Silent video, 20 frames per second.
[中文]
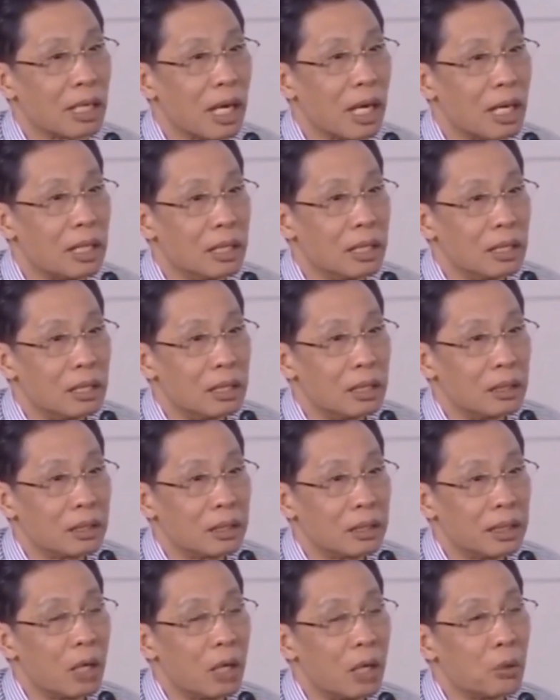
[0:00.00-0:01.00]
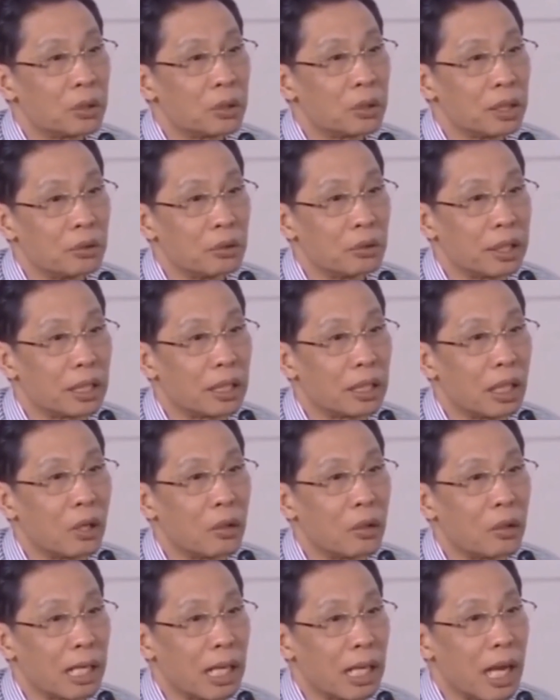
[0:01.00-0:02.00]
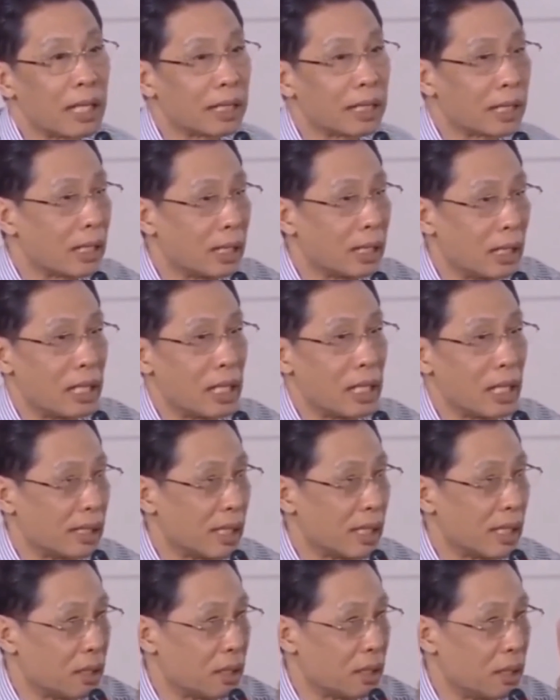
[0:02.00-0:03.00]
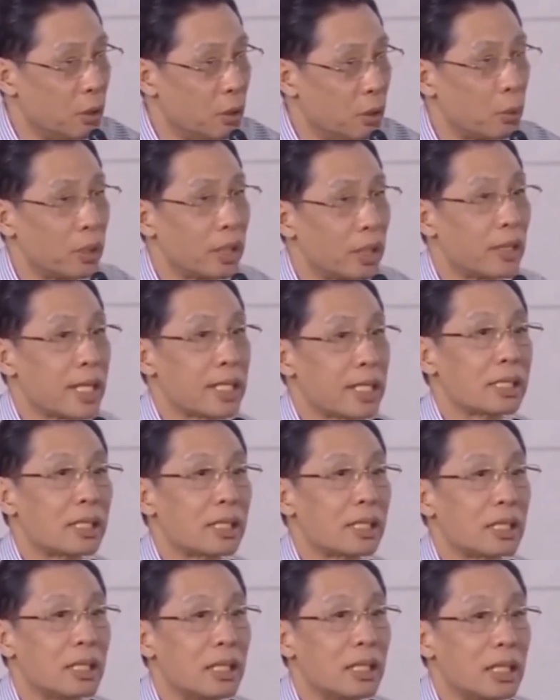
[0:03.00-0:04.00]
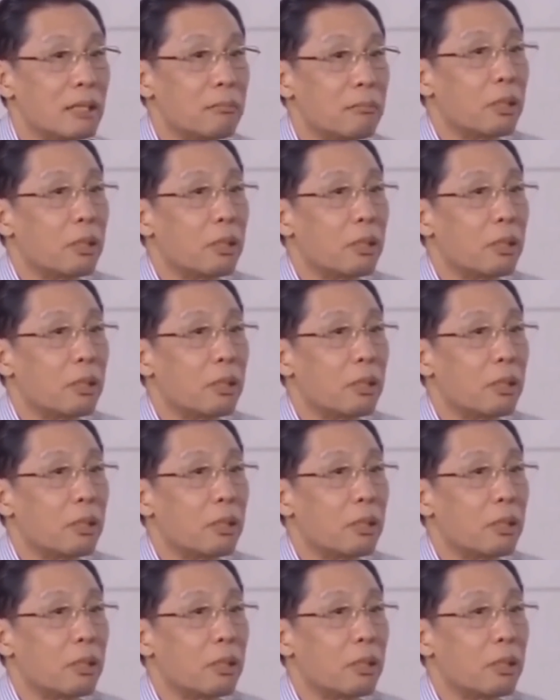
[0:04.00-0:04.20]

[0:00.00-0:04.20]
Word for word: 啊，心跳呼吸都停了。后来看他那个样，像心律紊乱似的。